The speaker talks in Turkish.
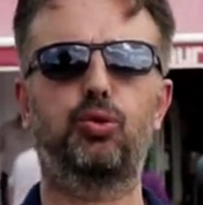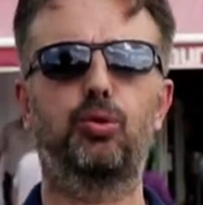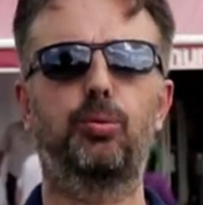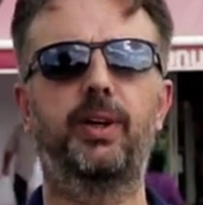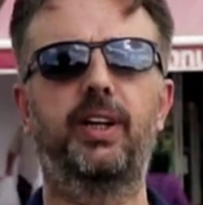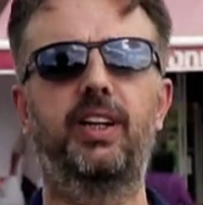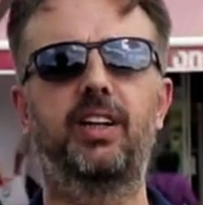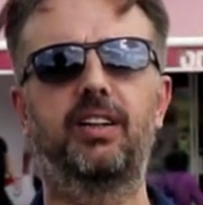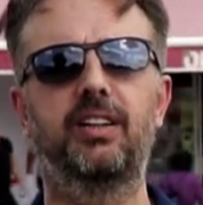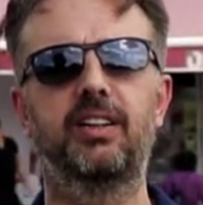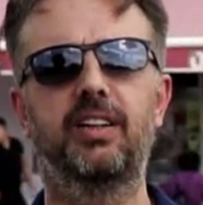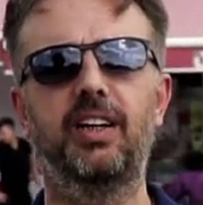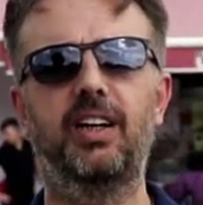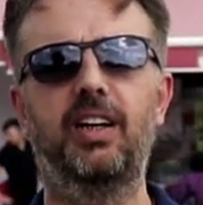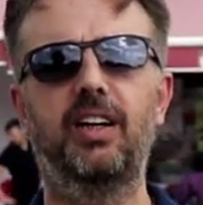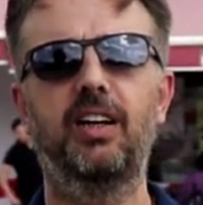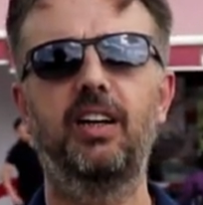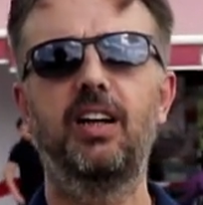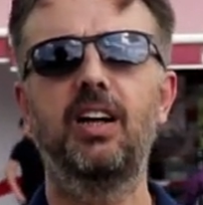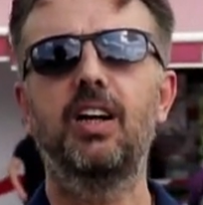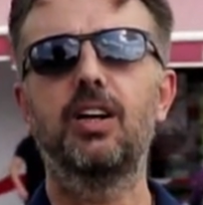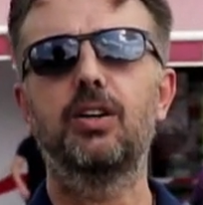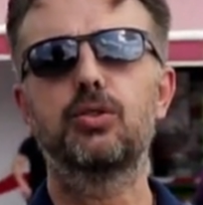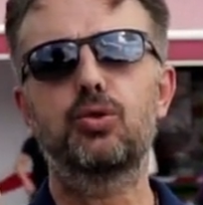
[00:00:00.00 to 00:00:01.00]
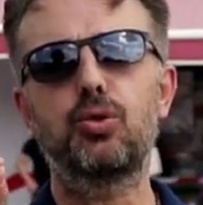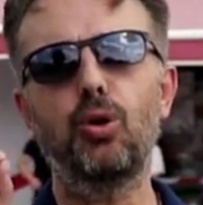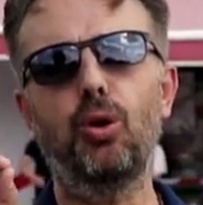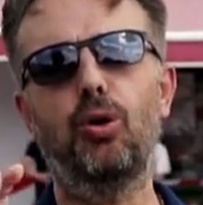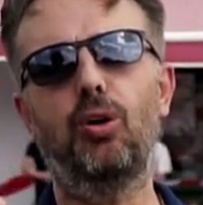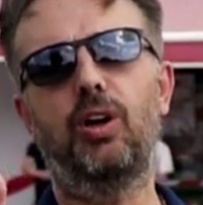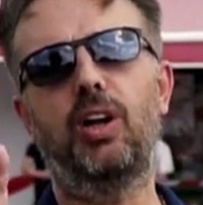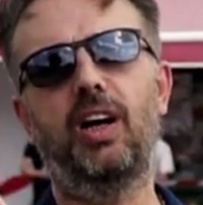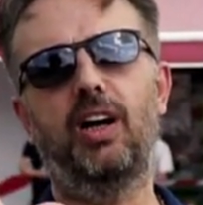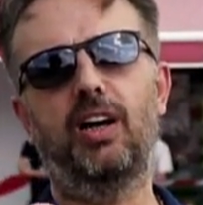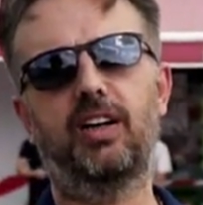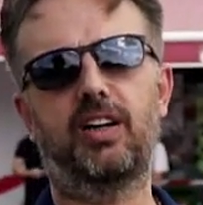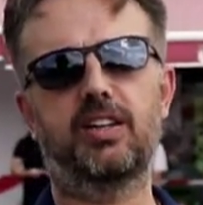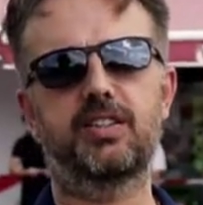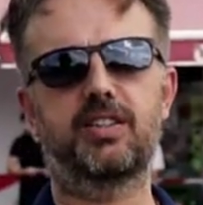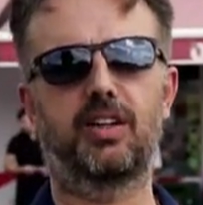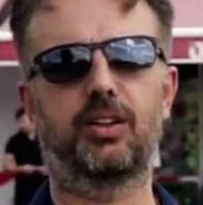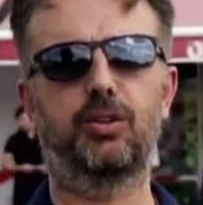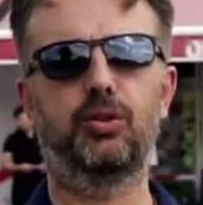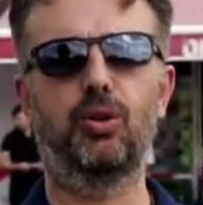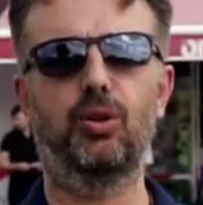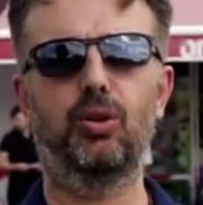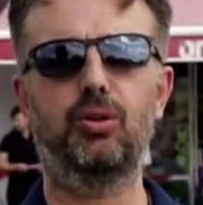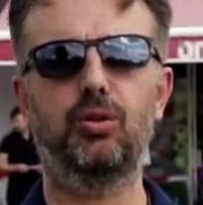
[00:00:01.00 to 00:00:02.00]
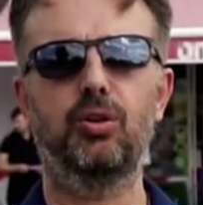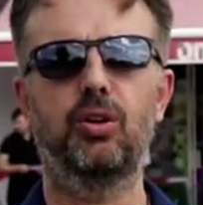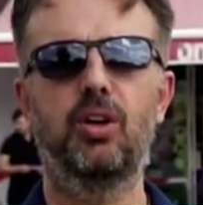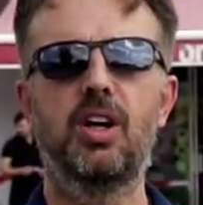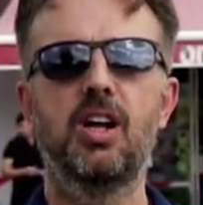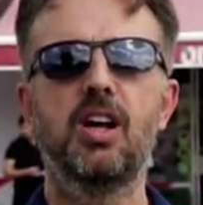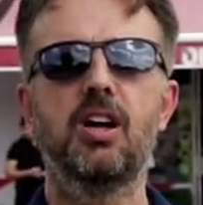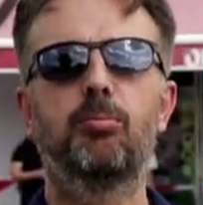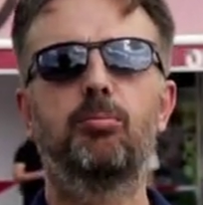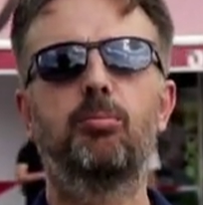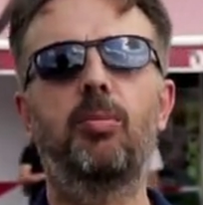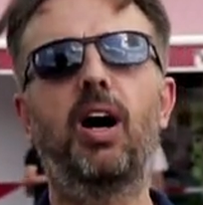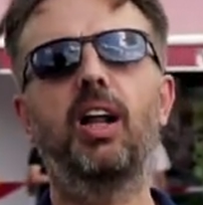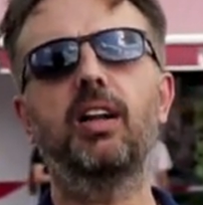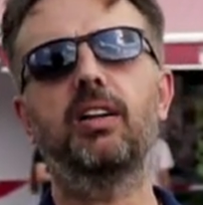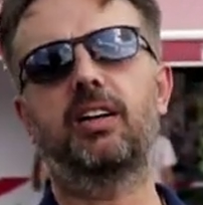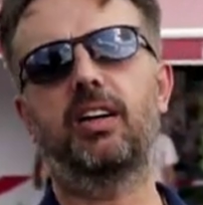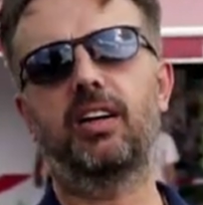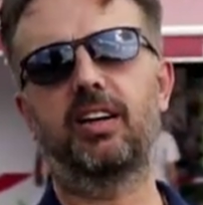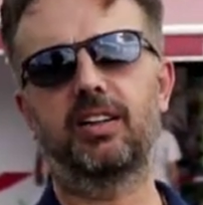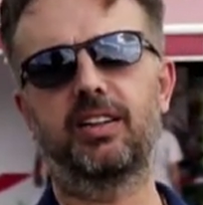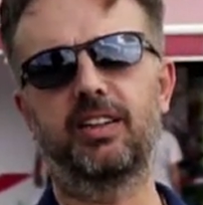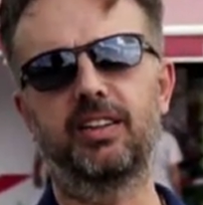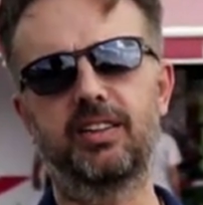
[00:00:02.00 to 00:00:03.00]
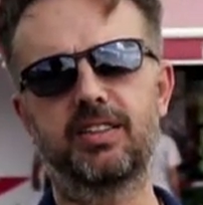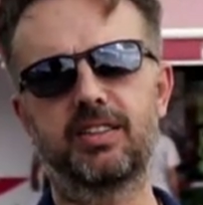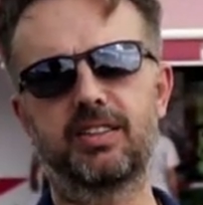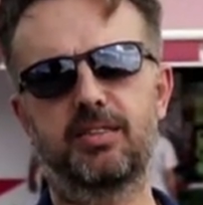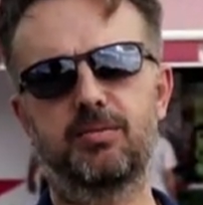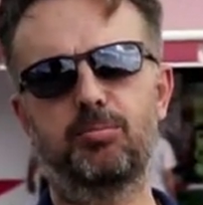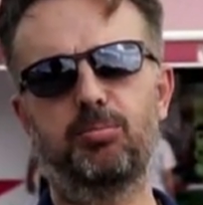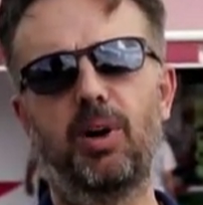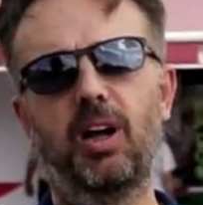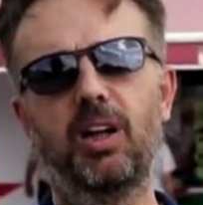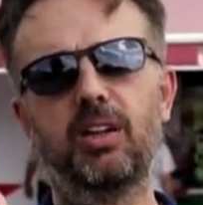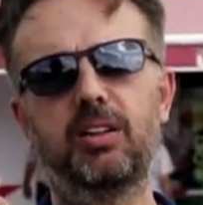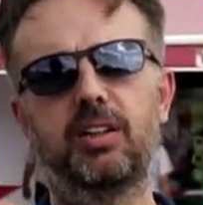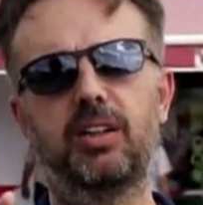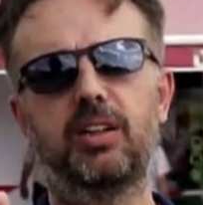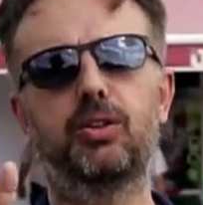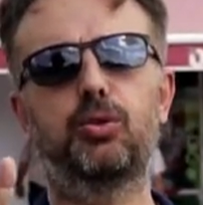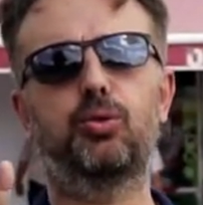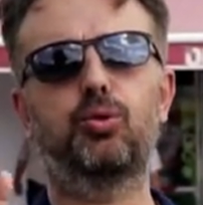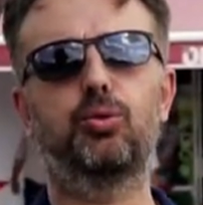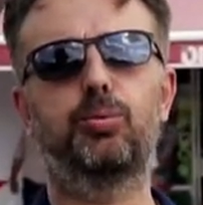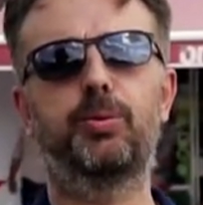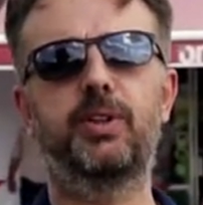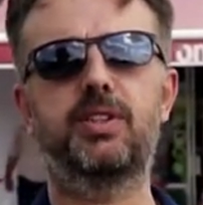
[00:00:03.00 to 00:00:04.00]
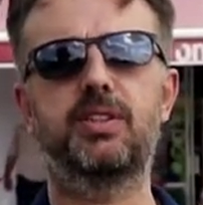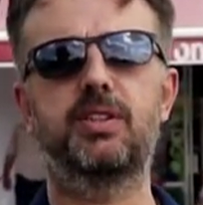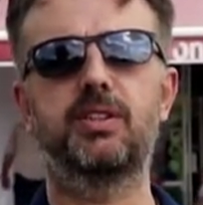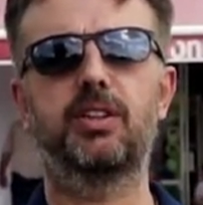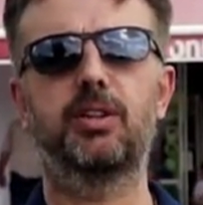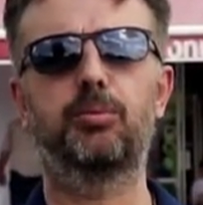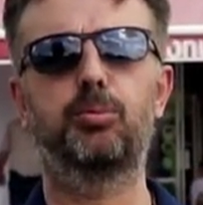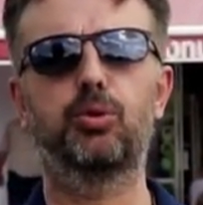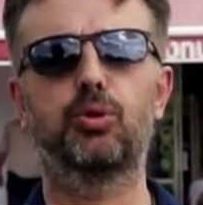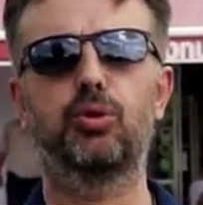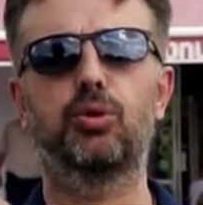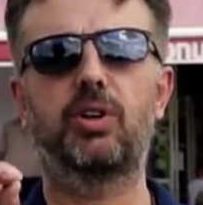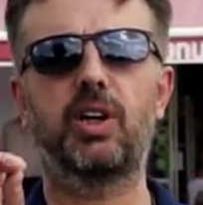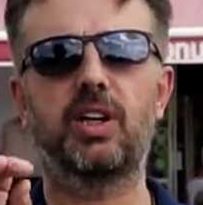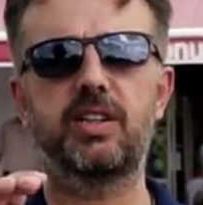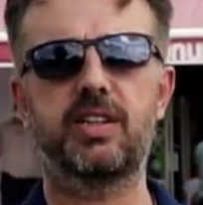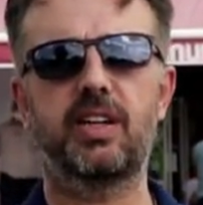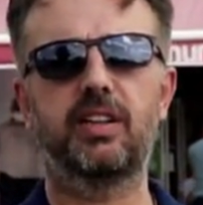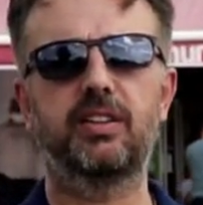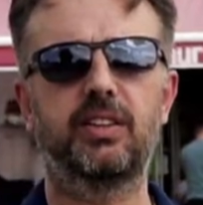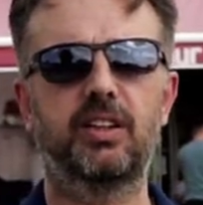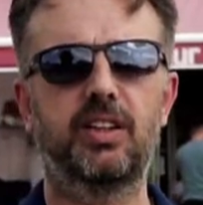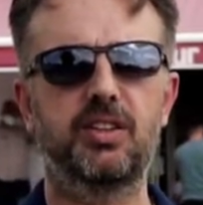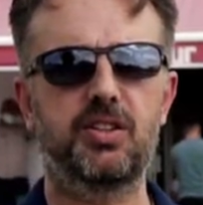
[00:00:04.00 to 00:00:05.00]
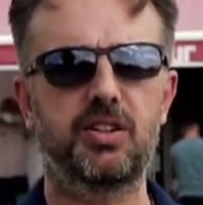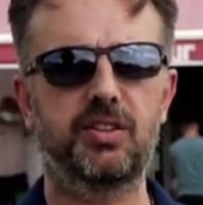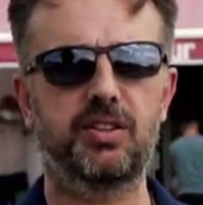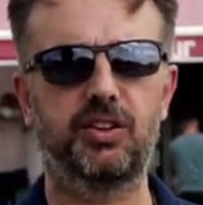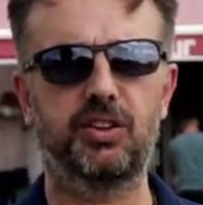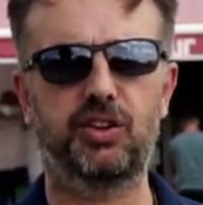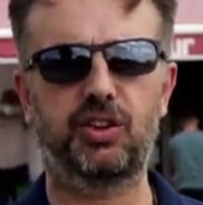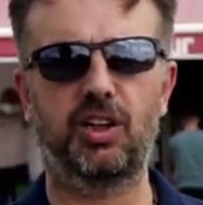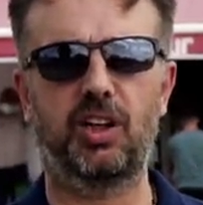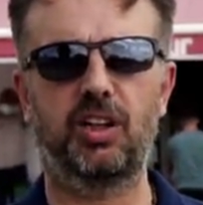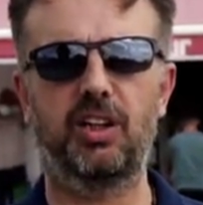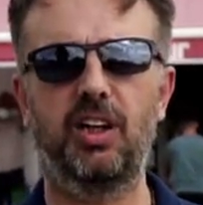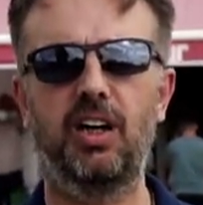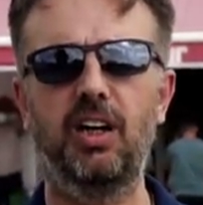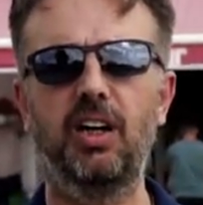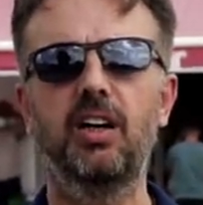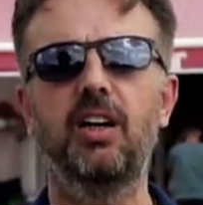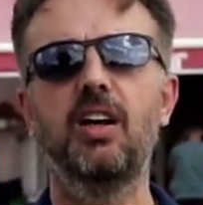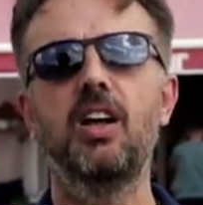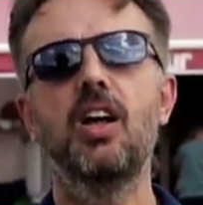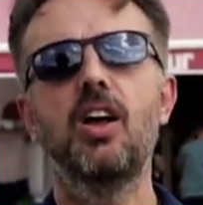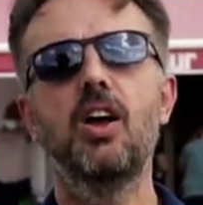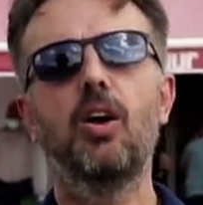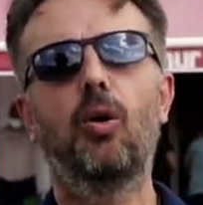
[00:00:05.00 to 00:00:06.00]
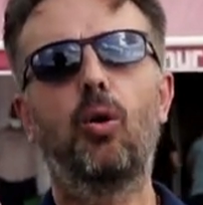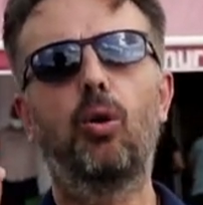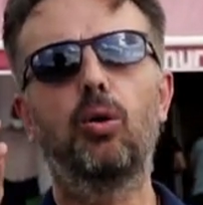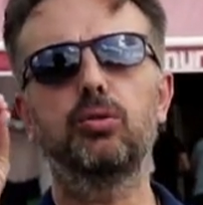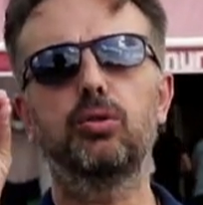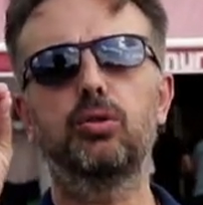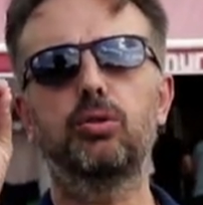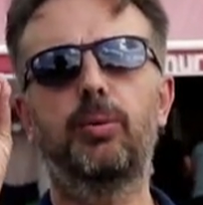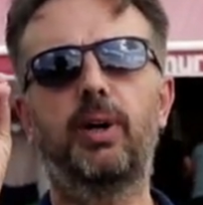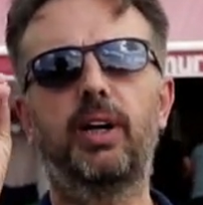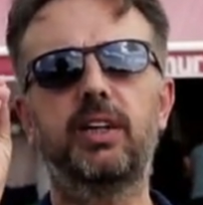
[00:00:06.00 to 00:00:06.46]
şubelerinde söyleyen kazanıyor. Malkara'dayız. Malkara şubesinde bugün kazandıracağız inşallah. Onur